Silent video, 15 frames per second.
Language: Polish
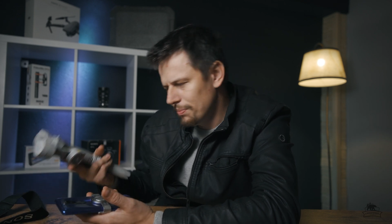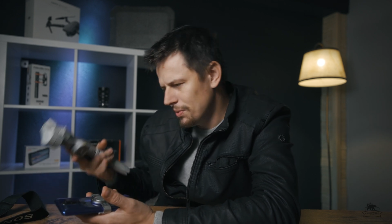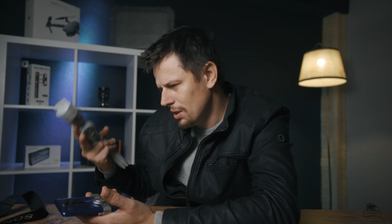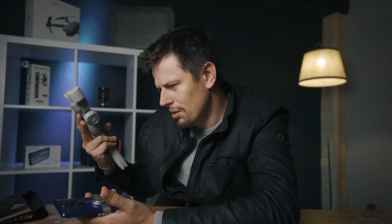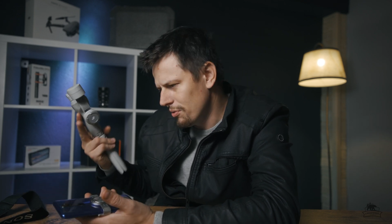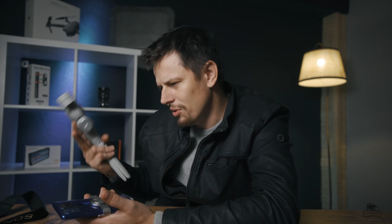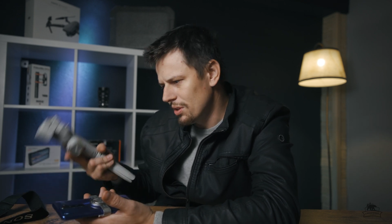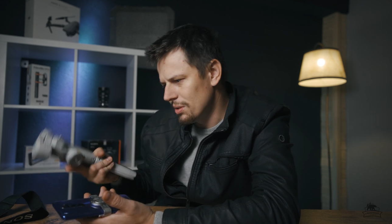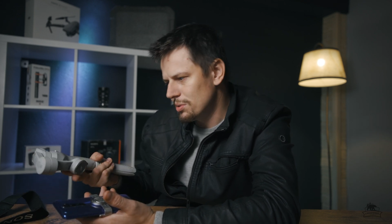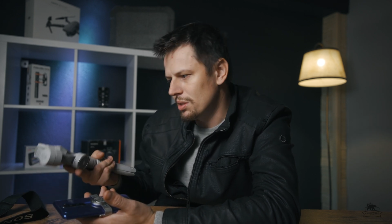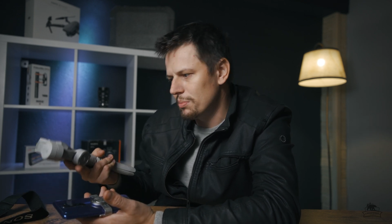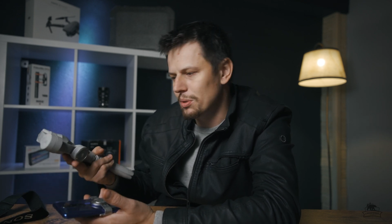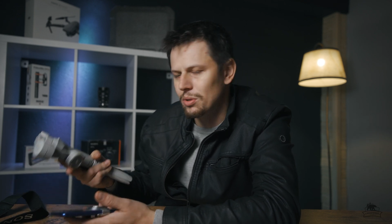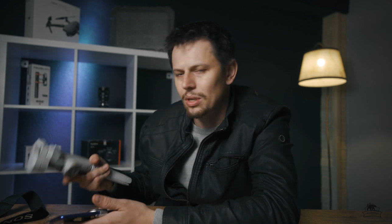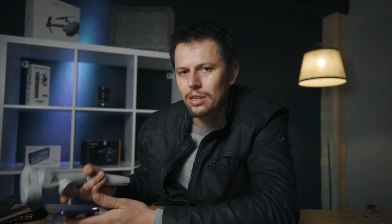tylko wolą
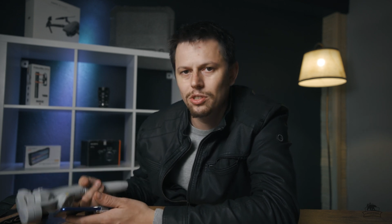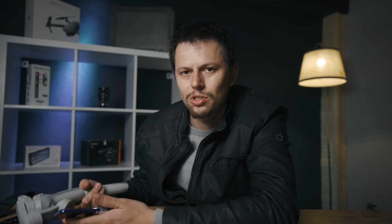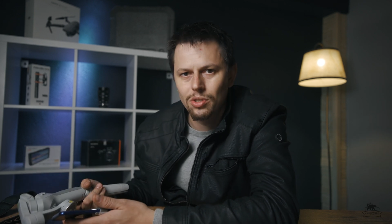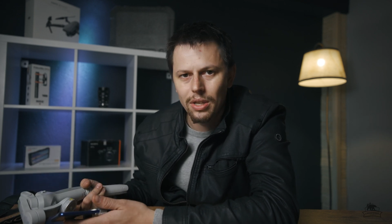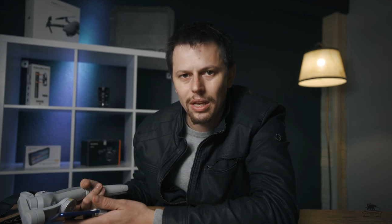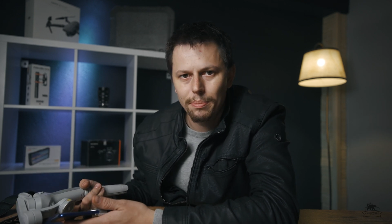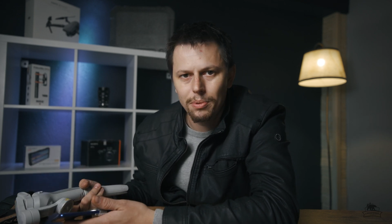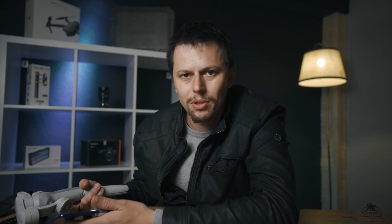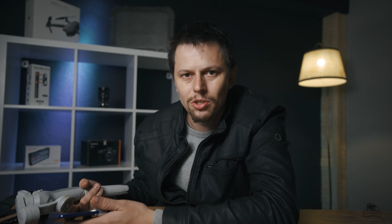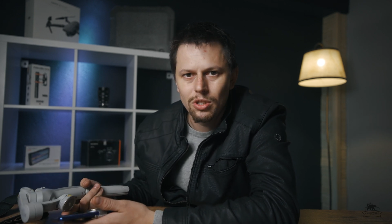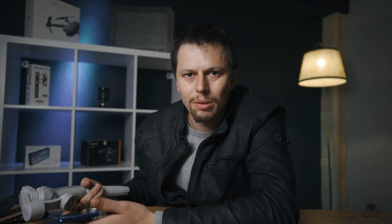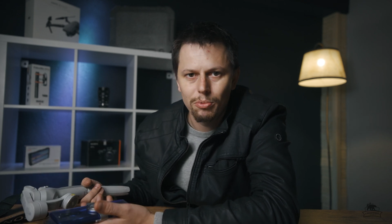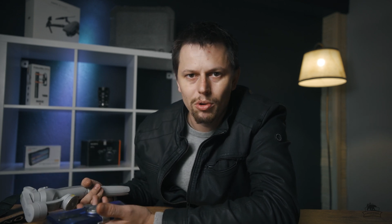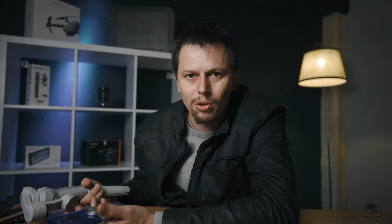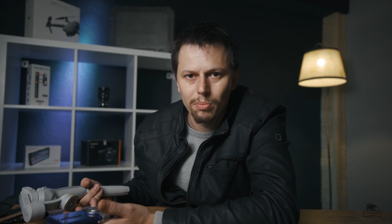sobie do jakiejś torebki czy
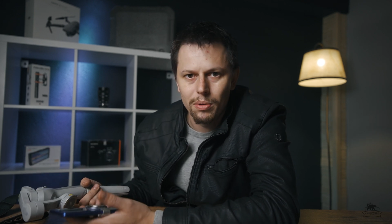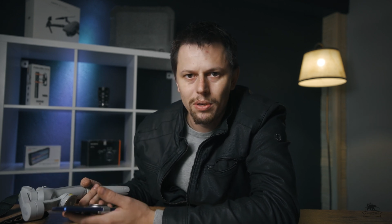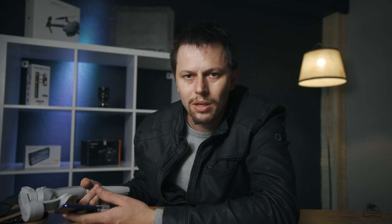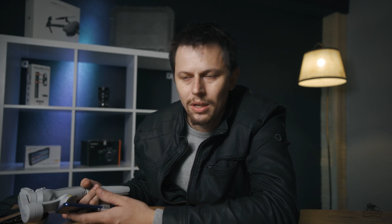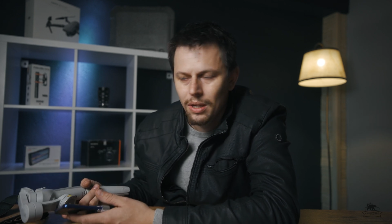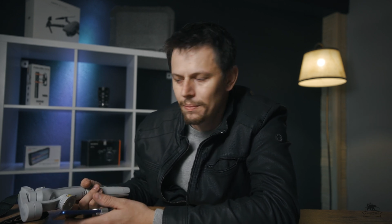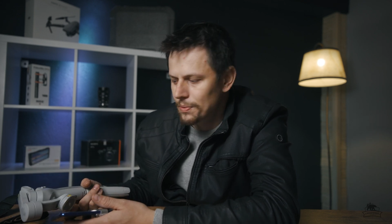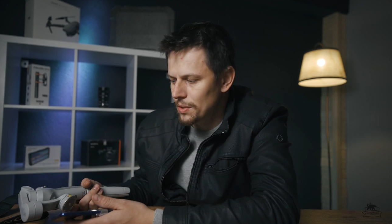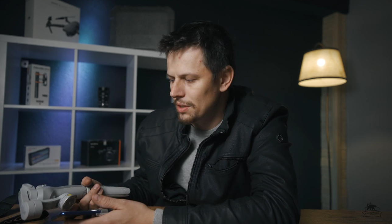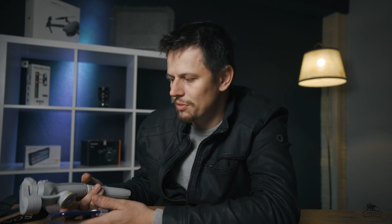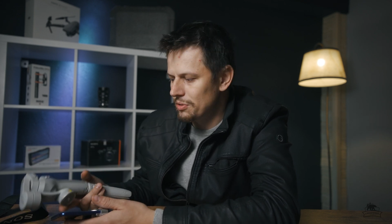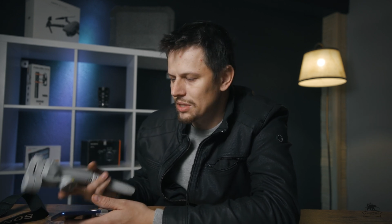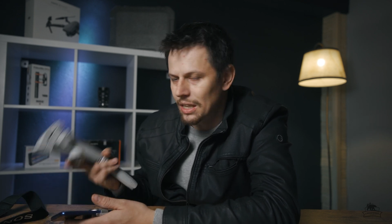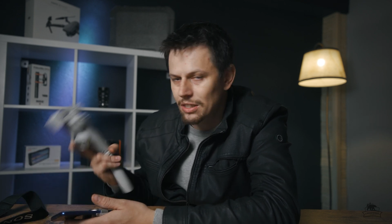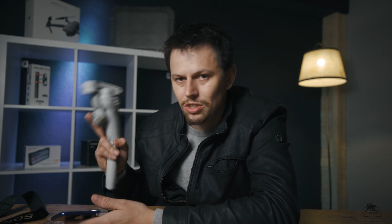tam torby y,
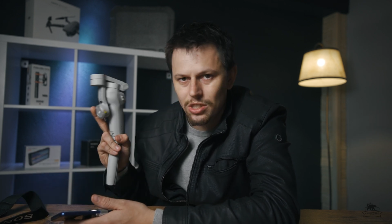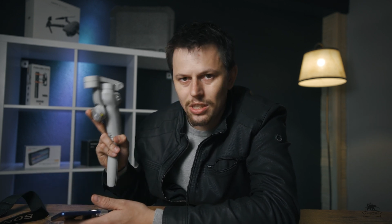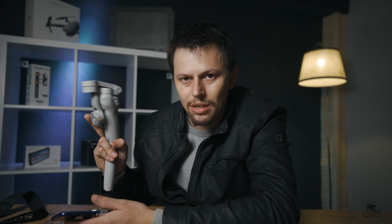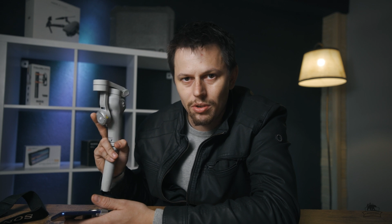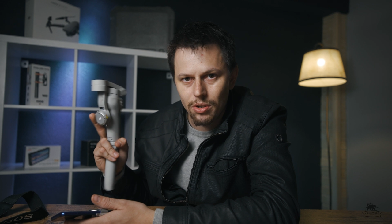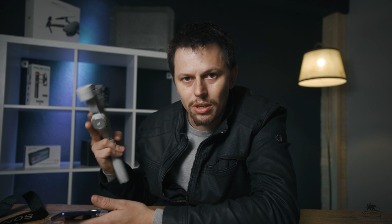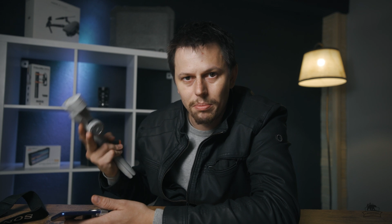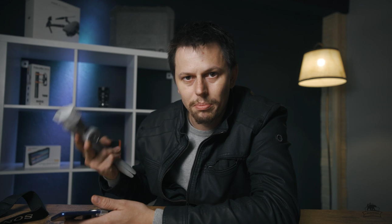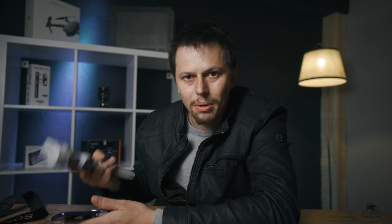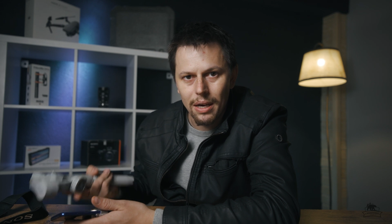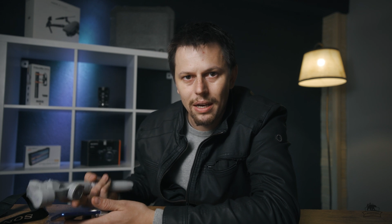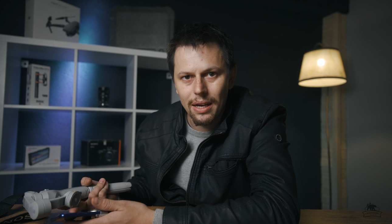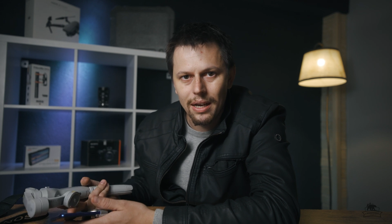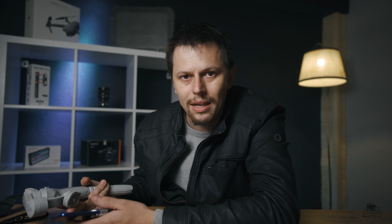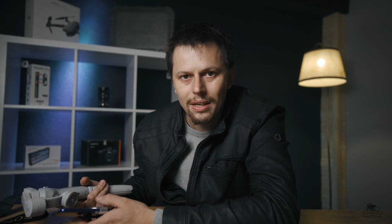wsadzić tego
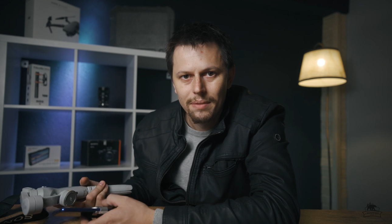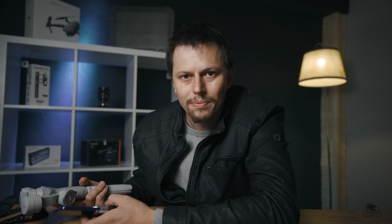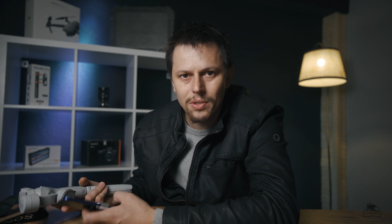gimbala,